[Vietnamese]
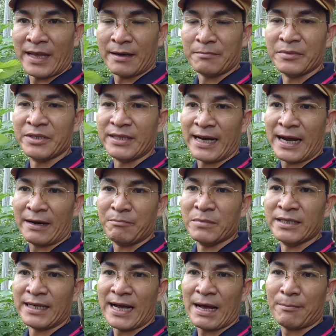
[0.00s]
nha 10
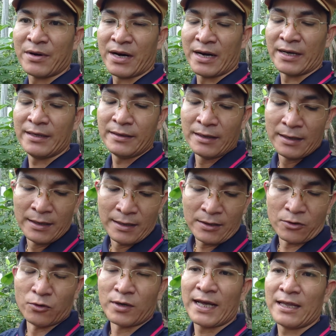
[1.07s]
10 gram rưỡi
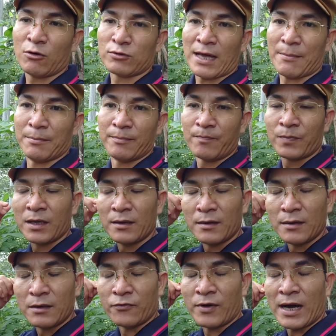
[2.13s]
của cây dâu tầm
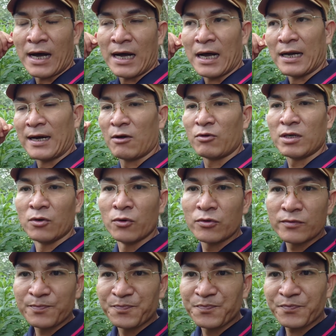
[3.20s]
và nấu nước
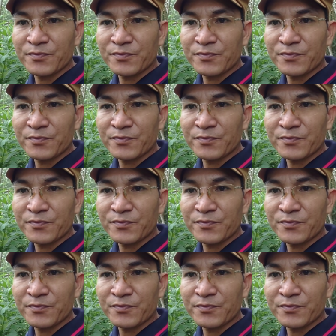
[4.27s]
uống